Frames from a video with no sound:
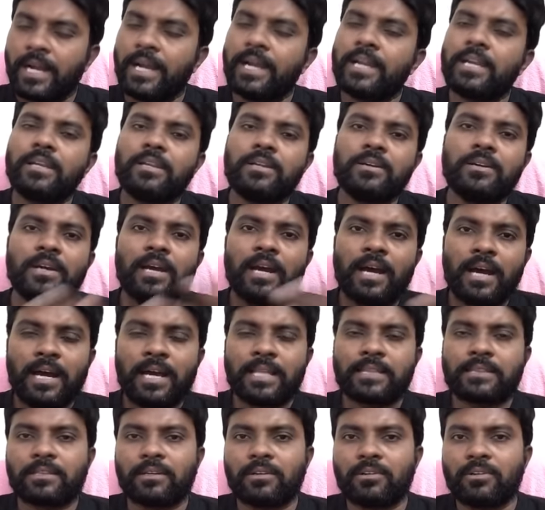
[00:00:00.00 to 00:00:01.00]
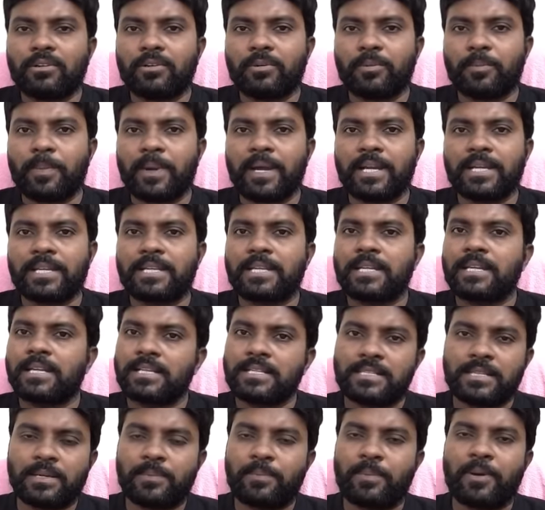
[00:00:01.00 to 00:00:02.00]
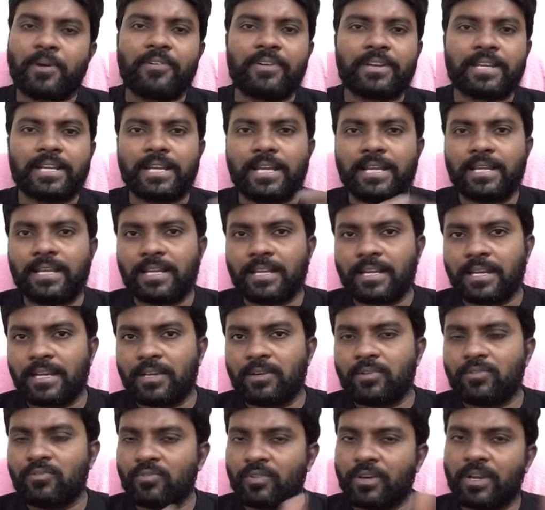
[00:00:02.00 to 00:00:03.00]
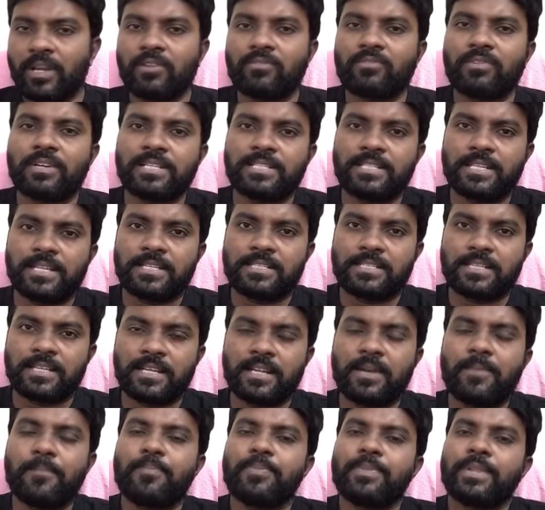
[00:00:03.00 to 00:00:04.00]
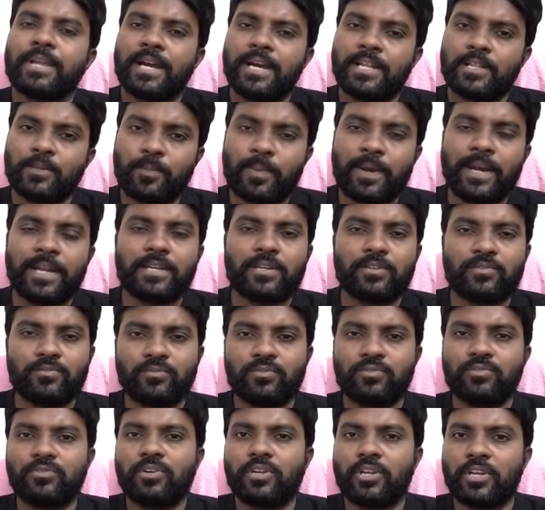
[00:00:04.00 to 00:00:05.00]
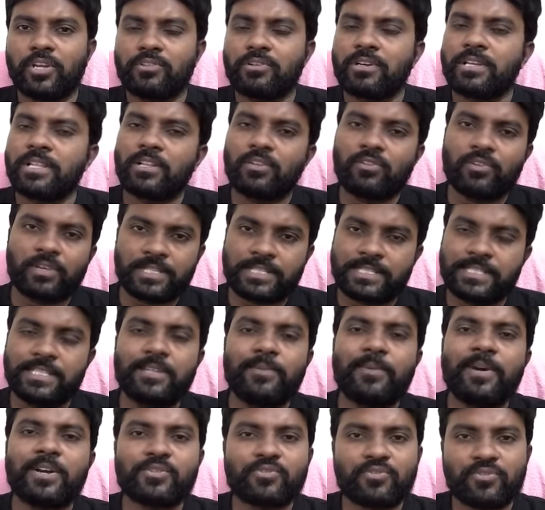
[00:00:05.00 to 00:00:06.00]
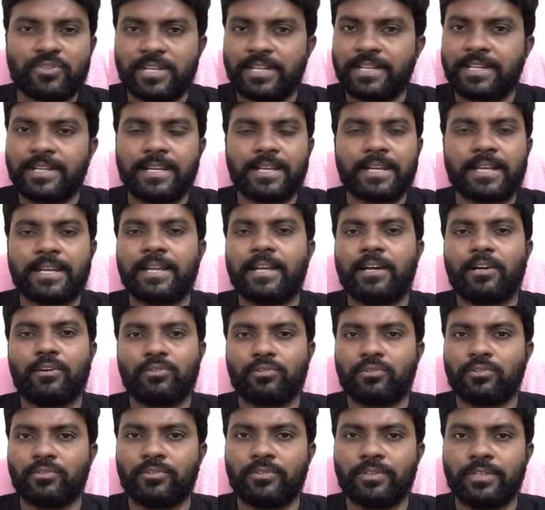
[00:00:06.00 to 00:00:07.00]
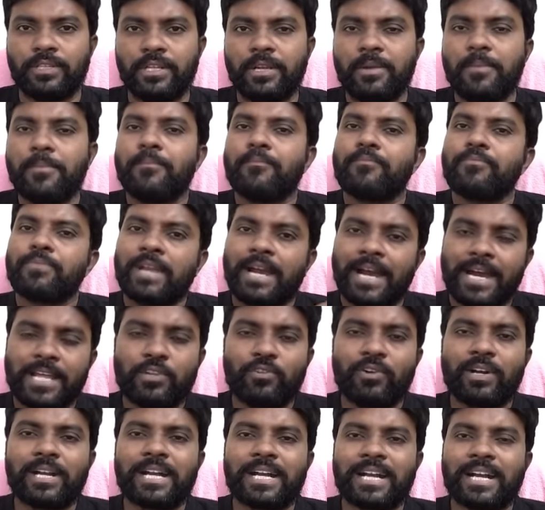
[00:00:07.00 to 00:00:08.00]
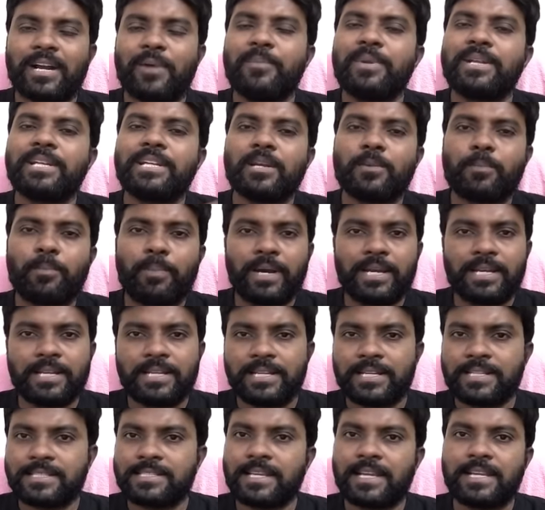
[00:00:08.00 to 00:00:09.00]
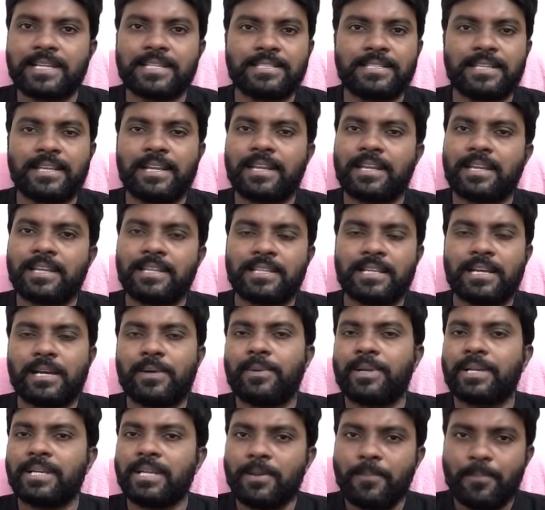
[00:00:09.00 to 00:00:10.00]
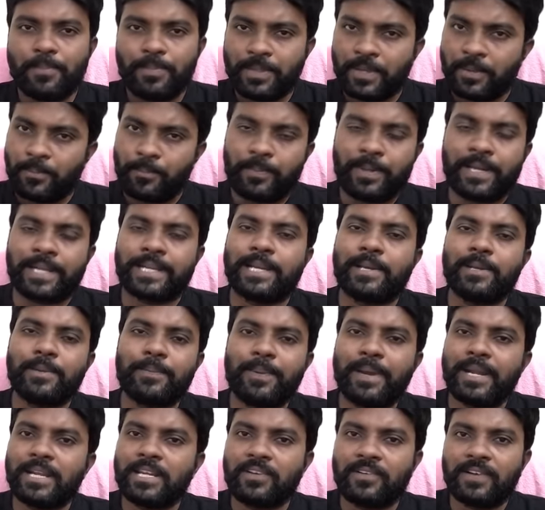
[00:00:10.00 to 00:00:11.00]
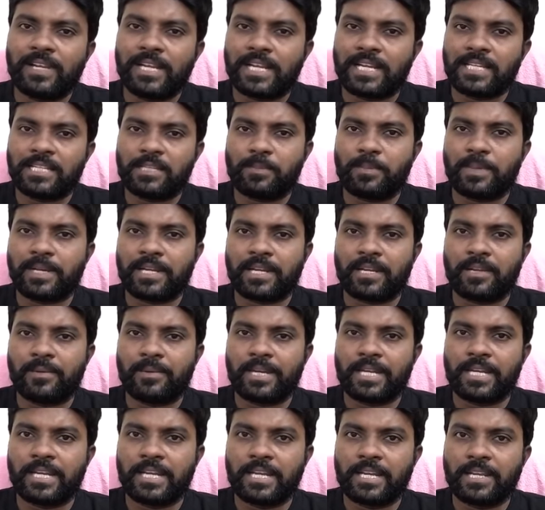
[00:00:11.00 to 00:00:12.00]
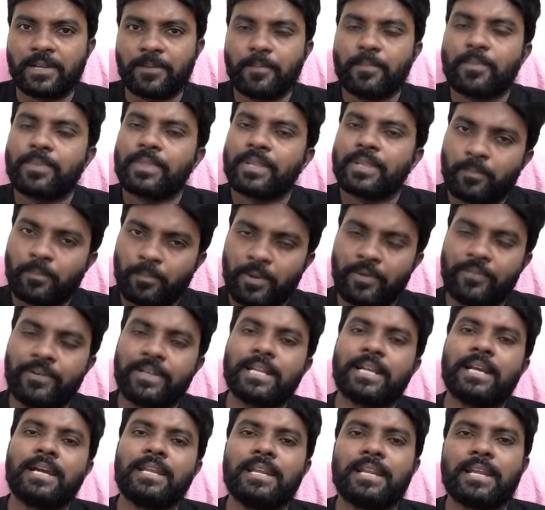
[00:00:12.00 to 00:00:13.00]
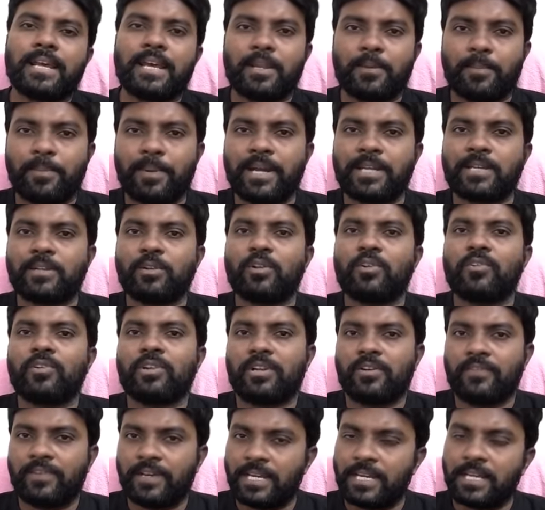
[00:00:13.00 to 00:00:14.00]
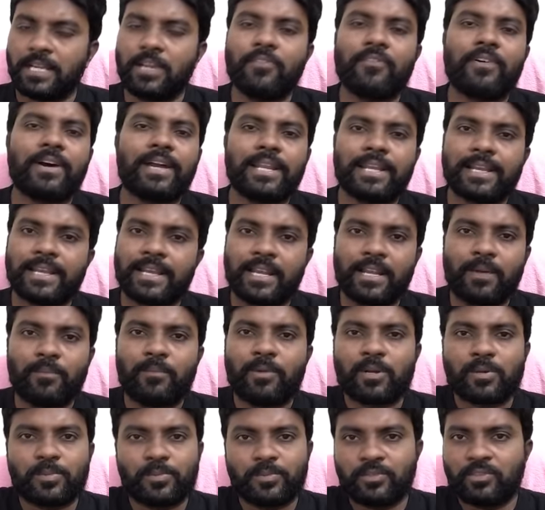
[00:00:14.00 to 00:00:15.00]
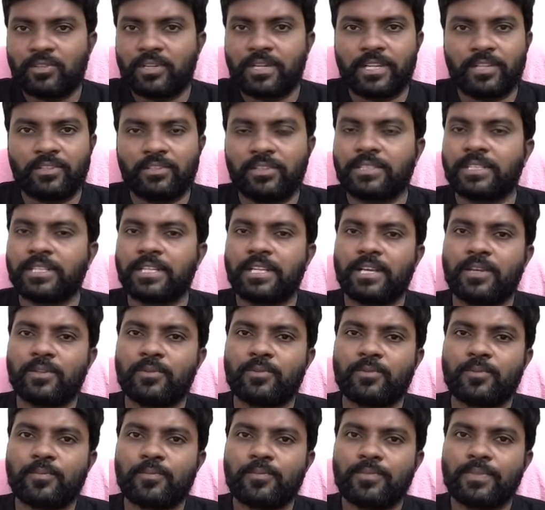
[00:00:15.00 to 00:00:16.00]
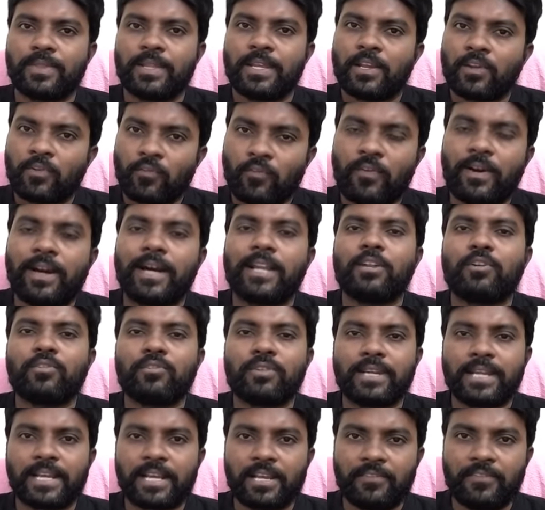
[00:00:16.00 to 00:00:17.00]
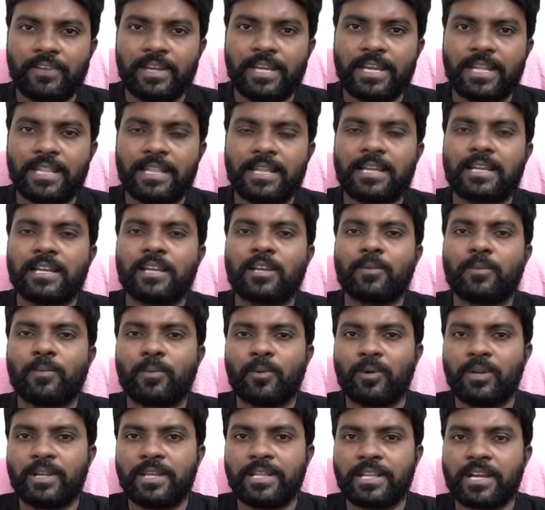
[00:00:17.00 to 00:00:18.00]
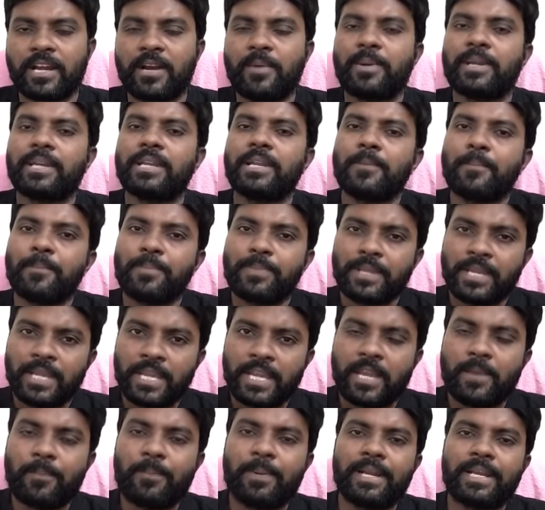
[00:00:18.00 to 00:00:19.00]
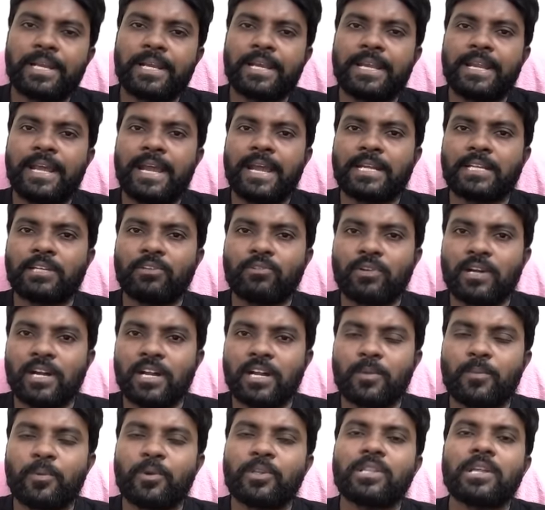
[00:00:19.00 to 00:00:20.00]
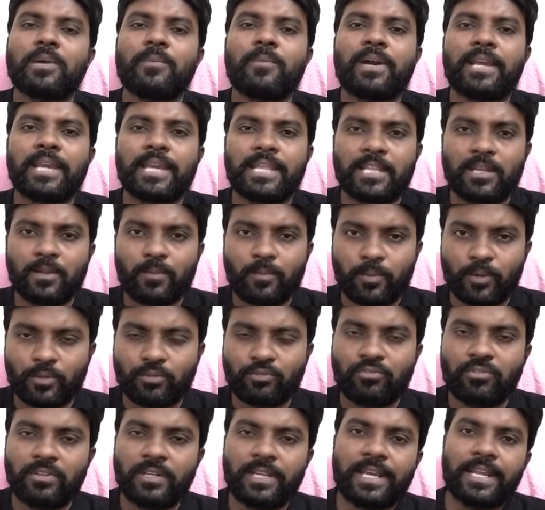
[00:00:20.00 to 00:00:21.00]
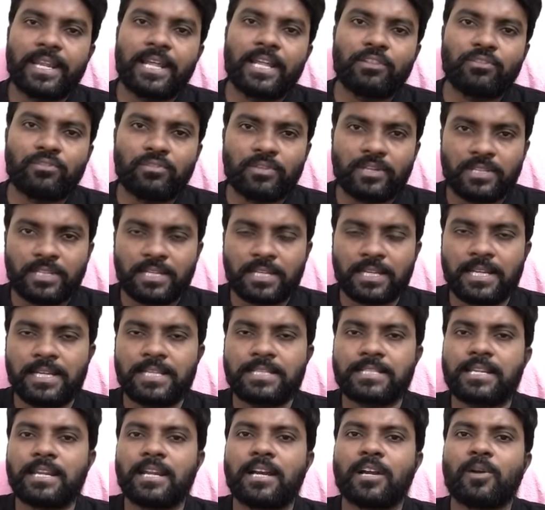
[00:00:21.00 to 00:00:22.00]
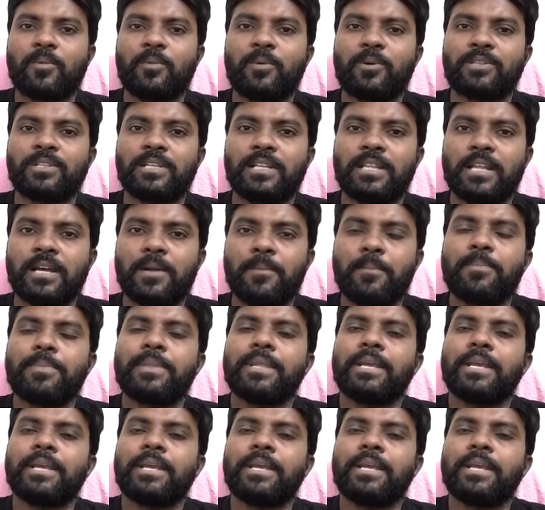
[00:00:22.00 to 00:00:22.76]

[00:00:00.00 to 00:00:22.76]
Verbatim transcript: అండ్ ఆ థర్డ్ పార్టీగా పవన్ కళ్యాణ్ గారు ఉన్నా కూడా జనసేన అది పార్టీ ఉందో లేదో అదే ఒక సినిమా షూటింగ్ లెక్కనే అవుతూ ఉంది అది ఒక కమిటెడ్ పాలిటిక్స్ ఆయన చేయట్లేదు కాబట్టి పక్కన పార్టీ వాళ్ళకైతే పక్కన పెట్టండి పవన్ కళ్యాణ్ గారి పార్టీలో ఉన్న వాళ్ళకి వాళ్ళకే నమ్మకం ఉందో లేదో తెలియదు వాళ్ళు కూడా ఇంకా వేరే దాంట్లోకి పోలేదు కాబట్టి ఎప్పటికైనా యాక్టివ్ కాకపోతామా ఏదైనా పొత్తులైనా అంతో ఇంత కలిసి రాకపోతుందా